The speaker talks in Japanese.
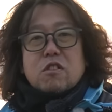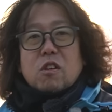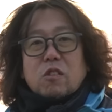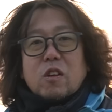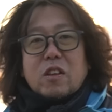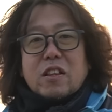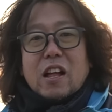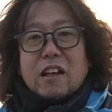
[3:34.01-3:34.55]
長
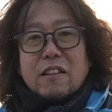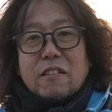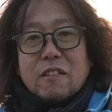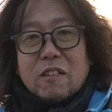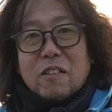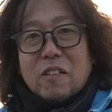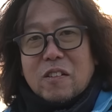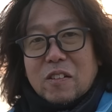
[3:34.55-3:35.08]
と行ったんです
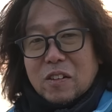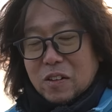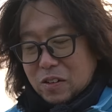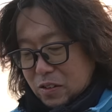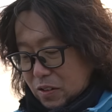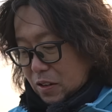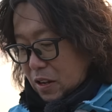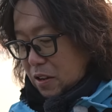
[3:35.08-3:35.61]
よ、はい
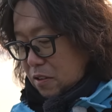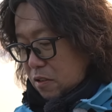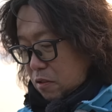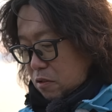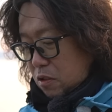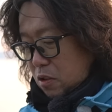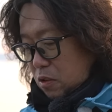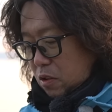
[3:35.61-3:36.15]

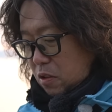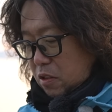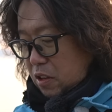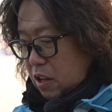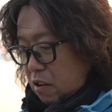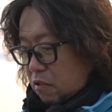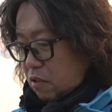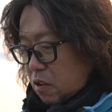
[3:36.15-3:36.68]
塾長と
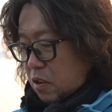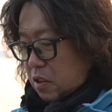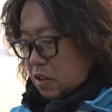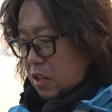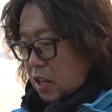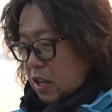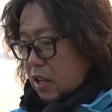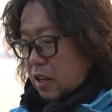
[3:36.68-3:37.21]
茂と行っ
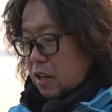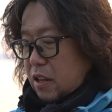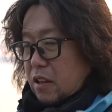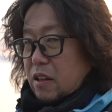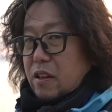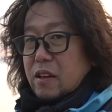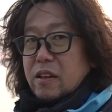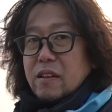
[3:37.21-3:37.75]
てさ
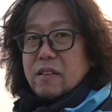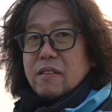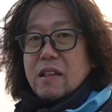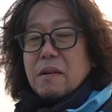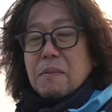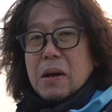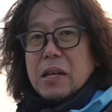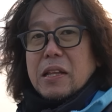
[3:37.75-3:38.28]
ばいたね
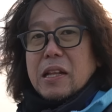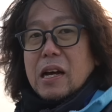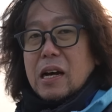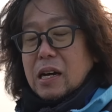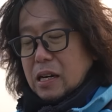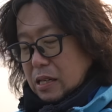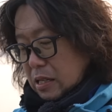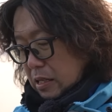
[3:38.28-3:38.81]
さばいた、
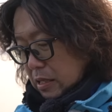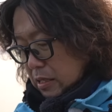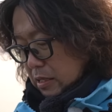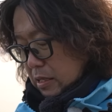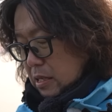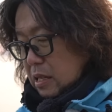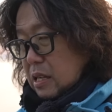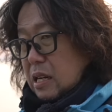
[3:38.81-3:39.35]

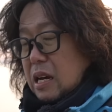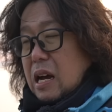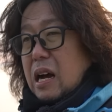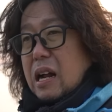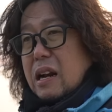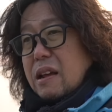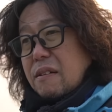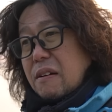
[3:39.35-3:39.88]

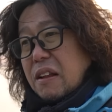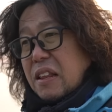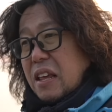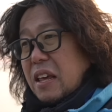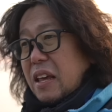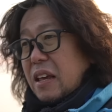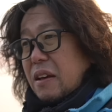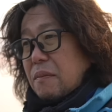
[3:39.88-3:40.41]
あれは
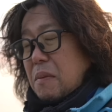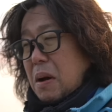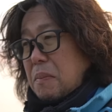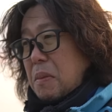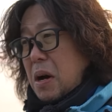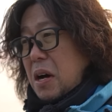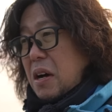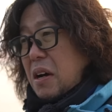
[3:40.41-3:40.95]
ねまあ、
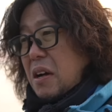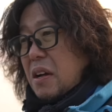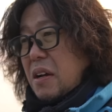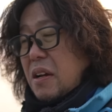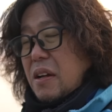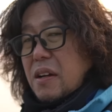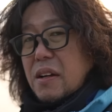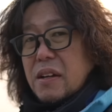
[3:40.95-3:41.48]
まあ、ちょっとえ
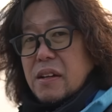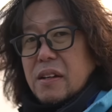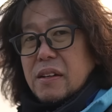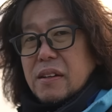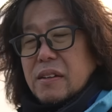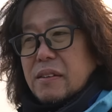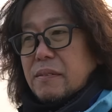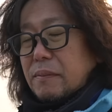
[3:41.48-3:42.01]
ぐかった
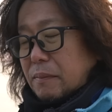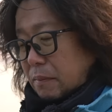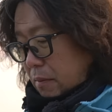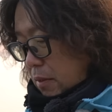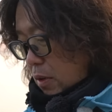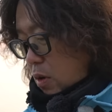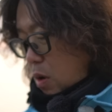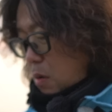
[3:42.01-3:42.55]
ねう
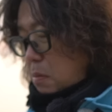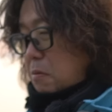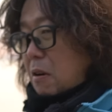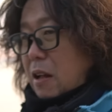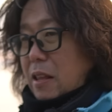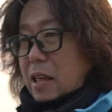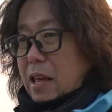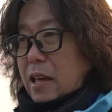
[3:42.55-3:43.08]
んコブ
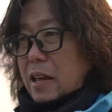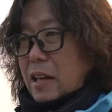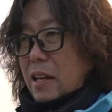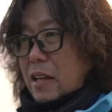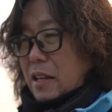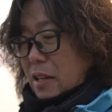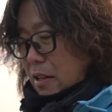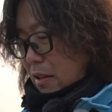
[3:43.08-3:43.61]
はね、う
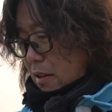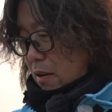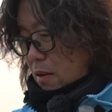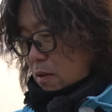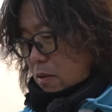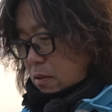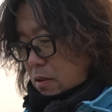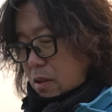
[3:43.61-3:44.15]
ん
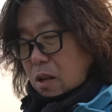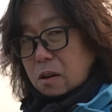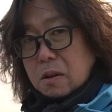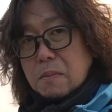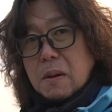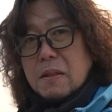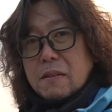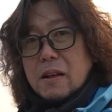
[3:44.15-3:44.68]
本当
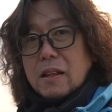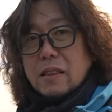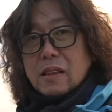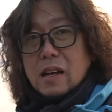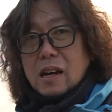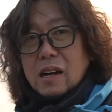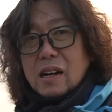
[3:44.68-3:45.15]
にまずかった